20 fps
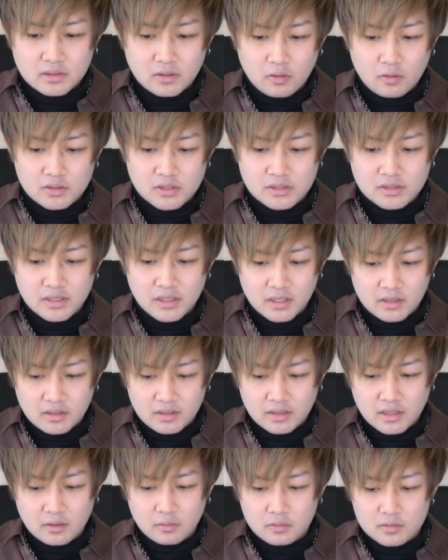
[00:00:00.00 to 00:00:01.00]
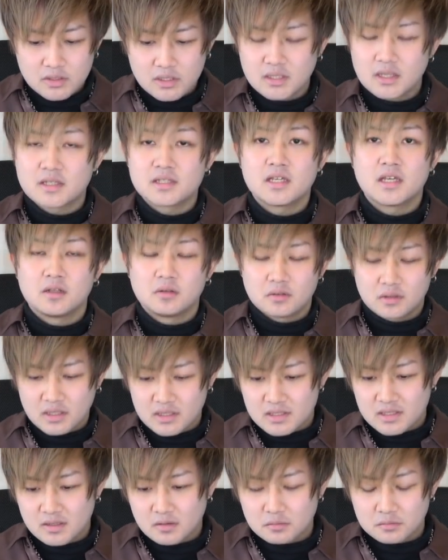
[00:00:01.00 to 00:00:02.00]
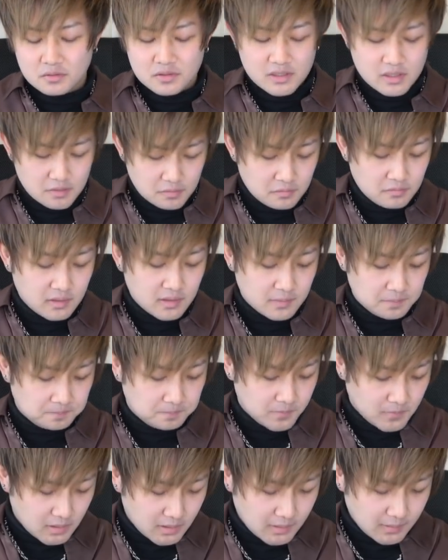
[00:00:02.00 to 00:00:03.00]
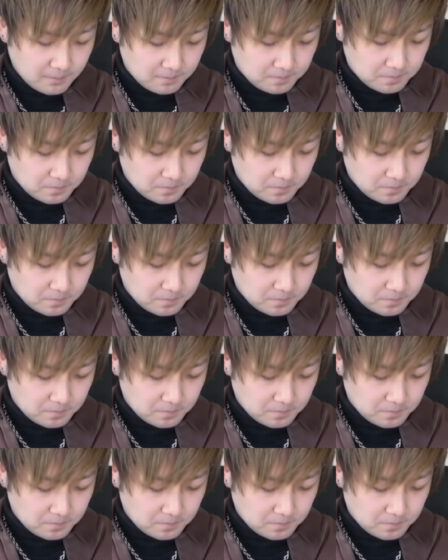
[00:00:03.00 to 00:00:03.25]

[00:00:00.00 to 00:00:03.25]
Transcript: 個人的には結構好きな性能ですこの性能ははい